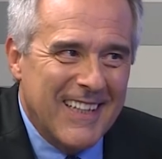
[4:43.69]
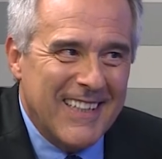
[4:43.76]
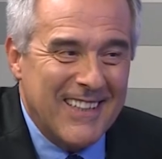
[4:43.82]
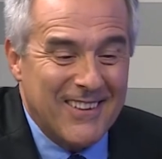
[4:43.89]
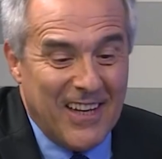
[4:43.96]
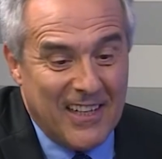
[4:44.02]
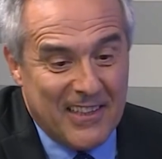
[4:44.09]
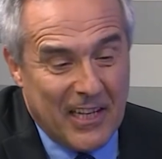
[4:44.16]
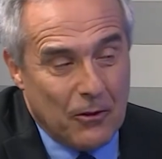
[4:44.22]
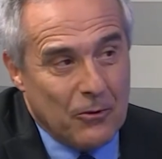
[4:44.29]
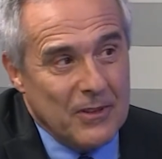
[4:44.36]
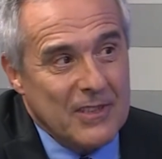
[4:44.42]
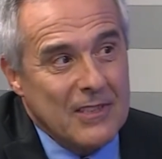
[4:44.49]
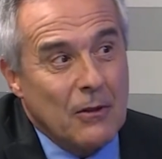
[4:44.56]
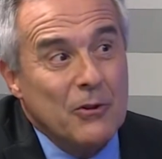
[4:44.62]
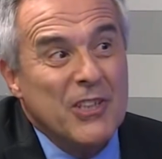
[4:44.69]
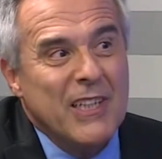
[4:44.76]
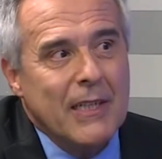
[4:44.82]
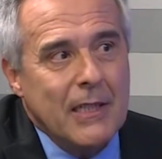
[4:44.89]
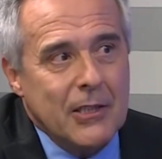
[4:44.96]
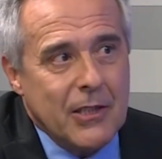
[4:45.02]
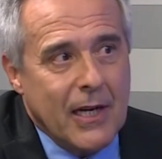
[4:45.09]
Então, ele tem condição de,
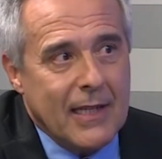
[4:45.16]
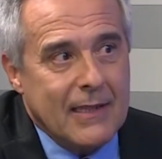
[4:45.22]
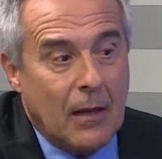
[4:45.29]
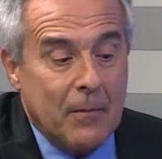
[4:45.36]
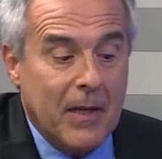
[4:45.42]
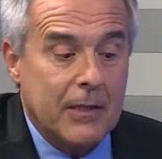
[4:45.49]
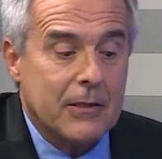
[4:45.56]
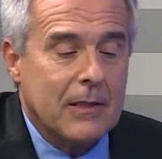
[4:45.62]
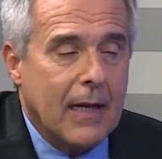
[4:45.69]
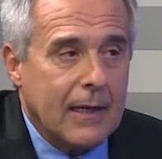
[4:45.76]
indiretamente,